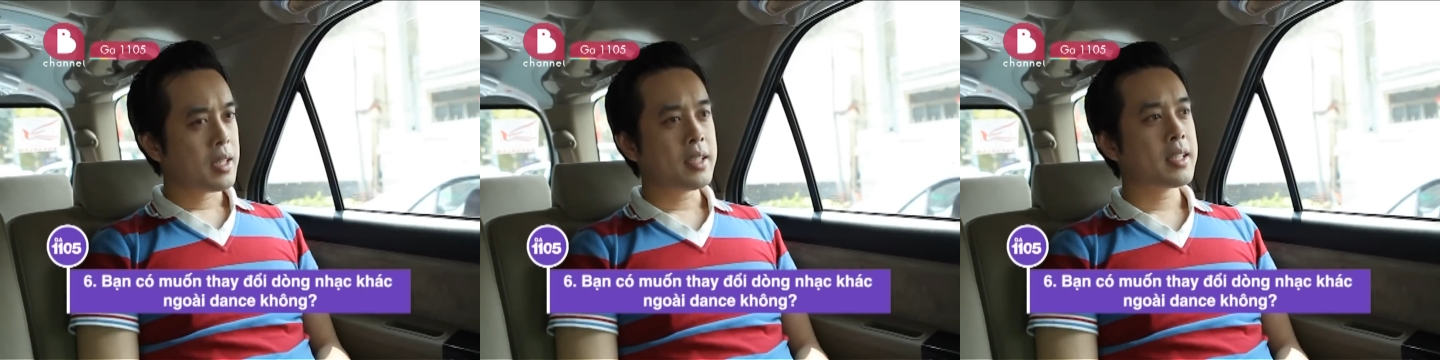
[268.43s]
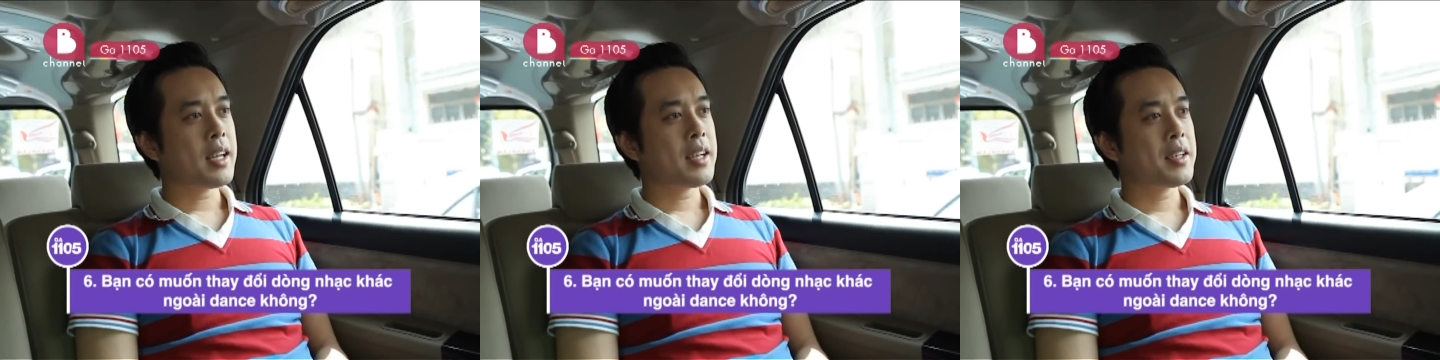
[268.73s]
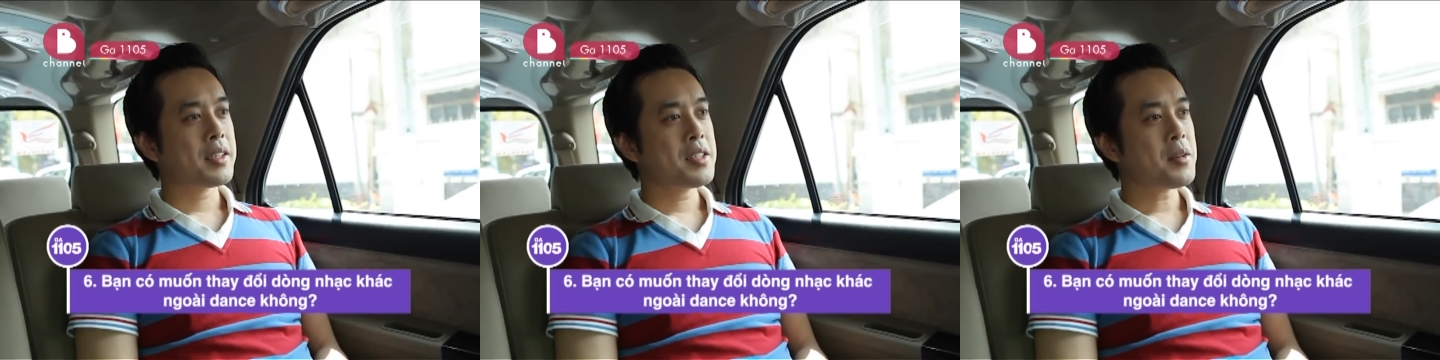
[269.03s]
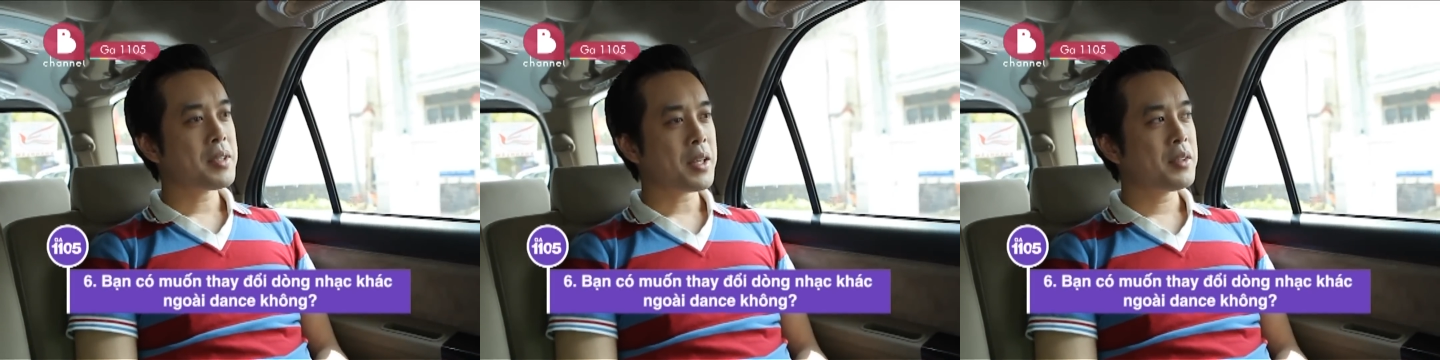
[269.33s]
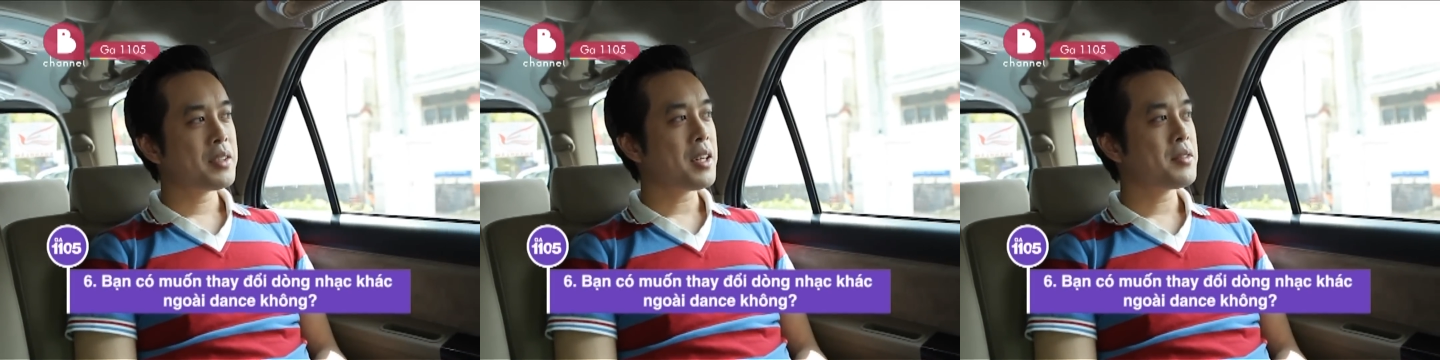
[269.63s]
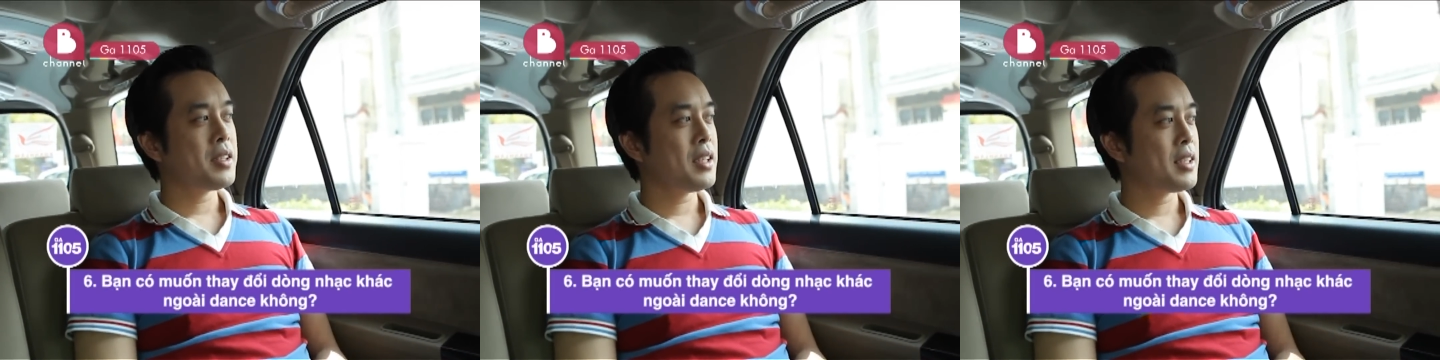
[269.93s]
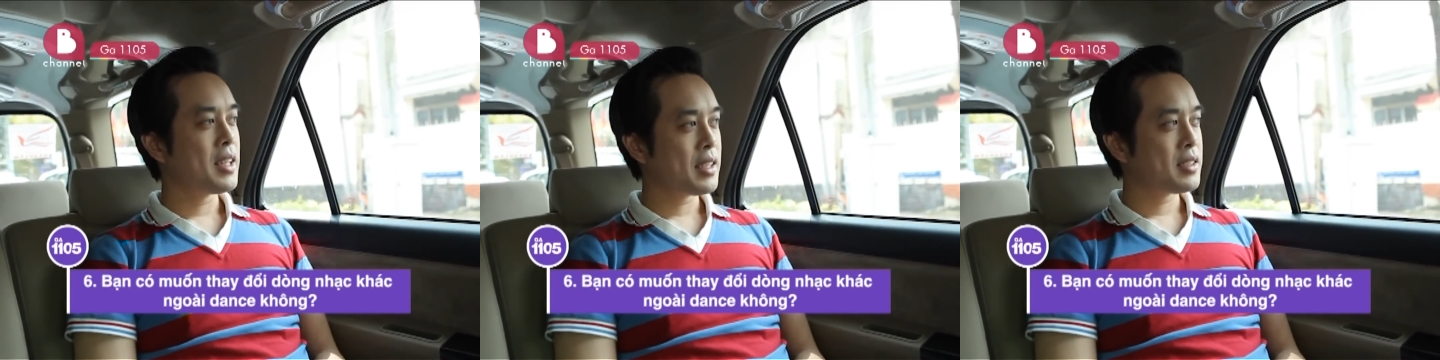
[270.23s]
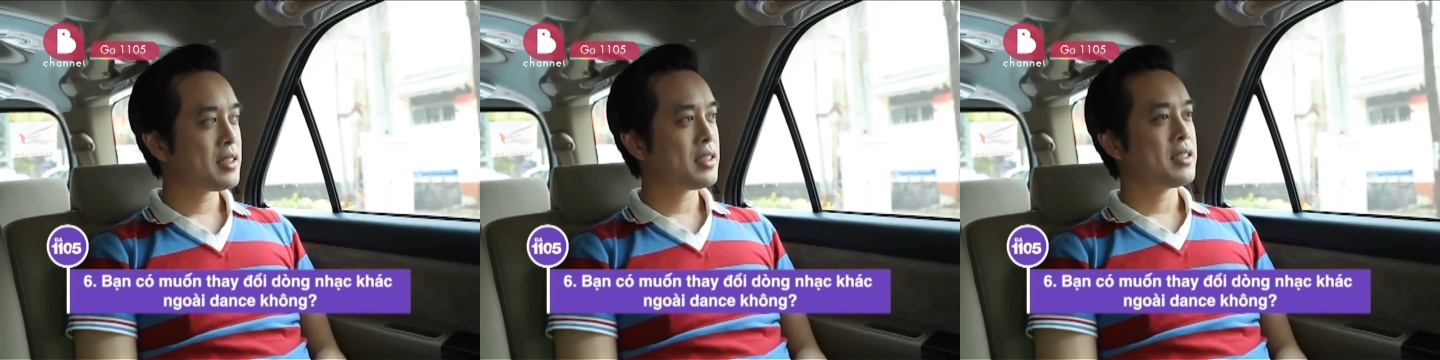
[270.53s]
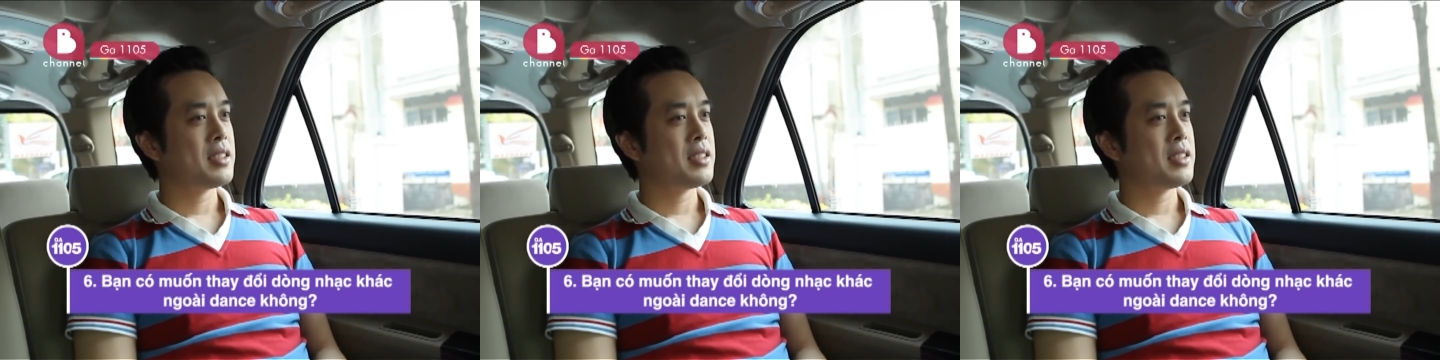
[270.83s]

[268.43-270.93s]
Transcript: dạ thực ra là cái dòng nhạc của linh là không phải là dance